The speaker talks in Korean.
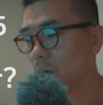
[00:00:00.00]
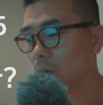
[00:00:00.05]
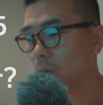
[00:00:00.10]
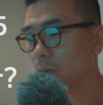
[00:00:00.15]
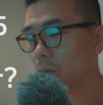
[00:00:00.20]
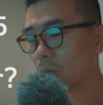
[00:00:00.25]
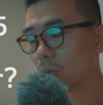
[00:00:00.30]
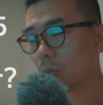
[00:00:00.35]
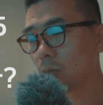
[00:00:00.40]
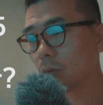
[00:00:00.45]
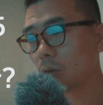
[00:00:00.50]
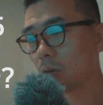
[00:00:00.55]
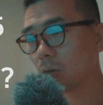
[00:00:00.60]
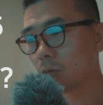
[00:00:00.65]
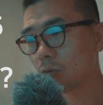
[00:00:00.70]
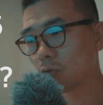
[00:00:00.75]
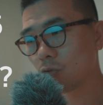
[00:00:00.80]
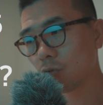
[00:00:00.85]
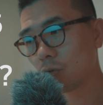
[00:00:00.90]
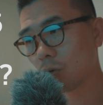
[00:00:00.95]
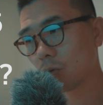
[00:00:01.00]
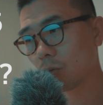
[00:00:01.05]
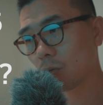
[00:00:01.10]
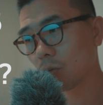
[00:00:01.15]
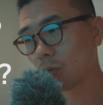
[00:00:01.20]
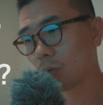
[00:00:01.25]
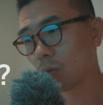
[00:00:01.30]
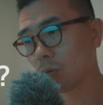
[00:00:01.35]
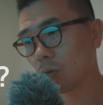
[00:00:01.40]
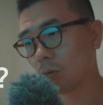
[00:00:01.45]
소니를
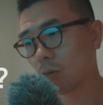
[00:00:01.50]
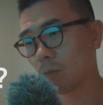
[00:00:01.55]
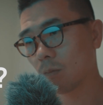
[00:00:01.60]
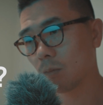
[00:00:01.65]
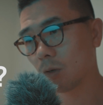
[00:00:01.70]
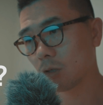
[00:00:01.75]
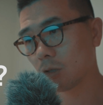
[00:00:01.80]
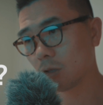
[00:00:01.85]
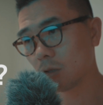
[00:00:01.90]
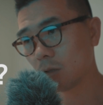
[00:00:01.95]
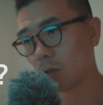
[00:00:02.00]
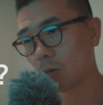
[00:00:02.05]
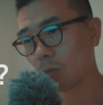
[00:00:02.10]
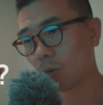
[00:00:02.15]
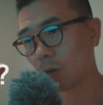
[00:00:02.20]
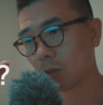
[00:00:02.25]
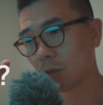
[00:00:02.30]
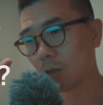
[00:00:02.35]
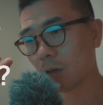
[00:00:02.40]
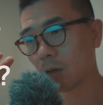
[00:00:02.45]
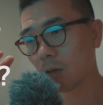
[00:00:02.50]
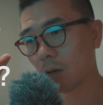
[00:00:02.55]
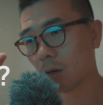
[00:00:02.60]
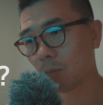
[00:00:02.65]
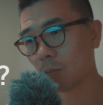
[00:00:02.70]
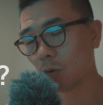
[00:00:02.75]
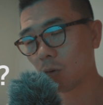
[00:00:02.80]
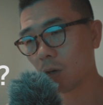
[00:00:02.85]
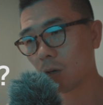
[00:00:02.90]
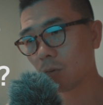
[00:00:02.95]
주력으로 막 시장을 확실하게
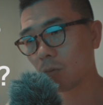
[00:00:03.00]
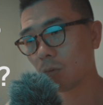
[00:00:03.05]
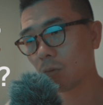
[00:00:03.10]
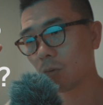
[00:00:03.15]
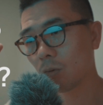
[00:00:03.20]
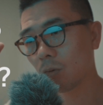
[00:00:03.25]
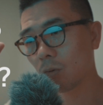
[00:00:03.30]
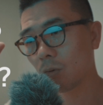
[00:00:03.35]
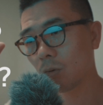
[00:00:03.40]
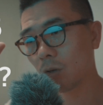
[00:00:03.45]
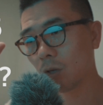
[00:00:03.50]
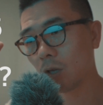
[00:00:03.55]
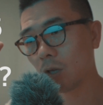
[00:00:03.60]
압도하고